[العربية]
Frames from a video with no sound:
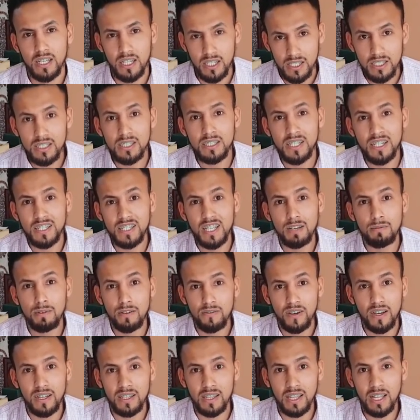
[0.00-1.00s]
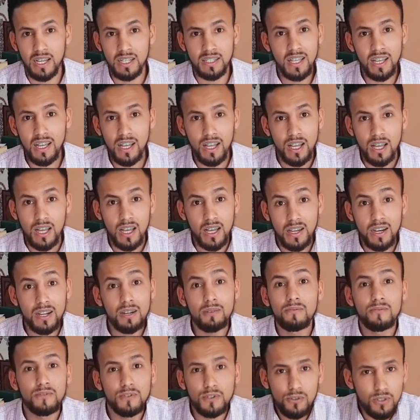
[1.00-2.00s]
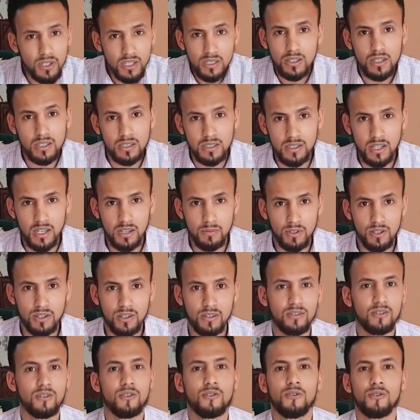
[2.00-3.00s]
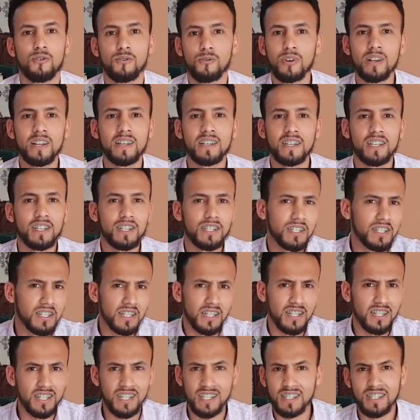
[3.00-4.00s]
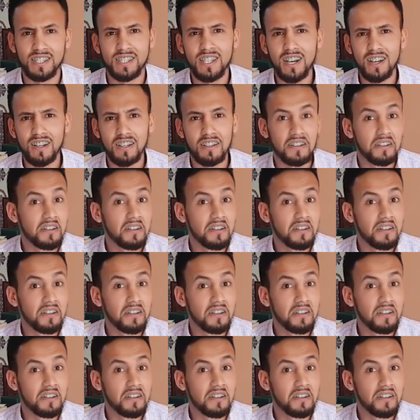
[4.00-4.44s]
انت دابا في هذه اللحظه راهم مفتوحين قدامك ولكن غدا